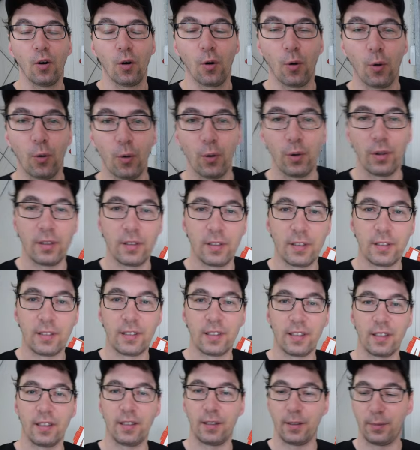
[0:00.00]
Und
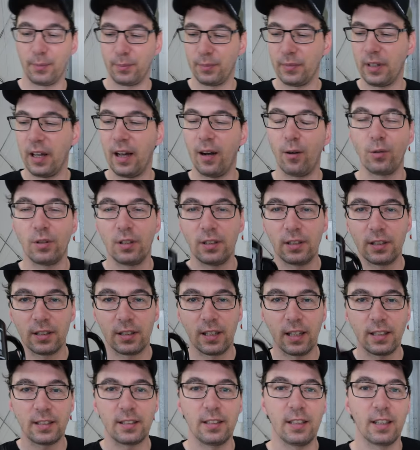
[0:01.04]
ähm, ja, und diese
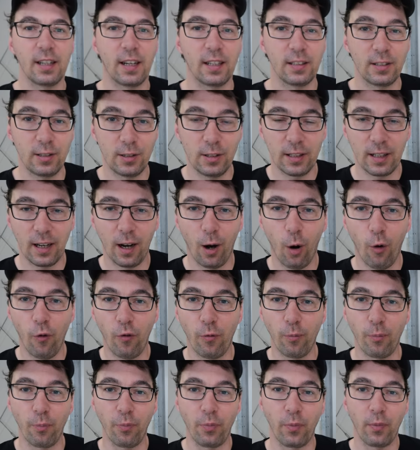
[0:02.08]
Tasse hier kannst du dir
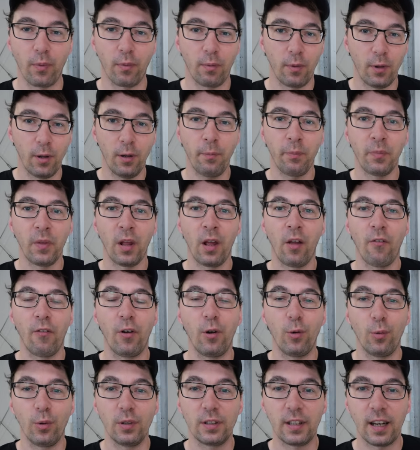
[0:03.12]
kaufen. Ne?
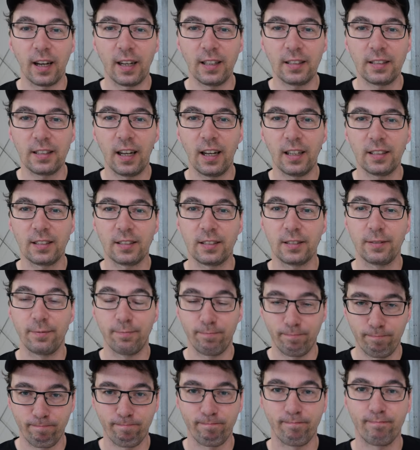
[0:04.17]
Wenn du Interesse hast,
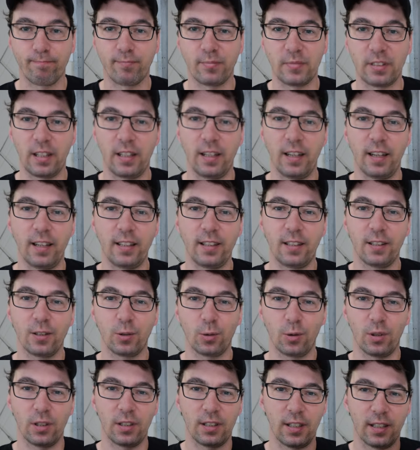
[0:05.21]
dann leg dir
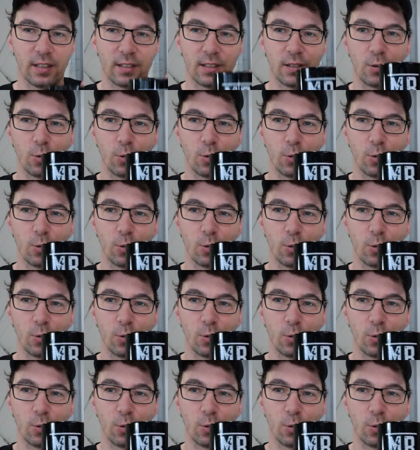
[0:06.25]
so eine Tasse